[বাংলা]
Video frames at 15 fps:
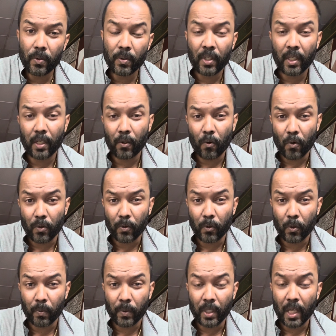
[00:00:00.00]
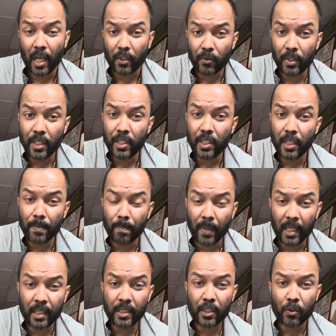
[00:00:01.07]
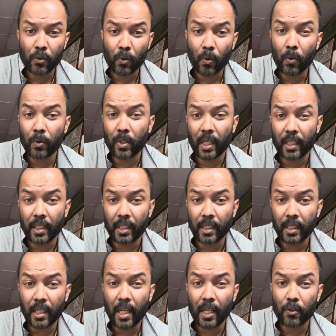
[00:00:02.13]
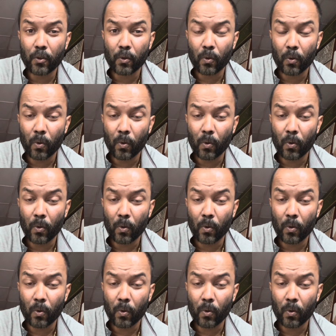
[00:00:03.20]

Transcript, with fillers: তারা কন্ট্রোল করবে আসলে সেই মালিক সে যোগ্যতা রাখে কিনা একজন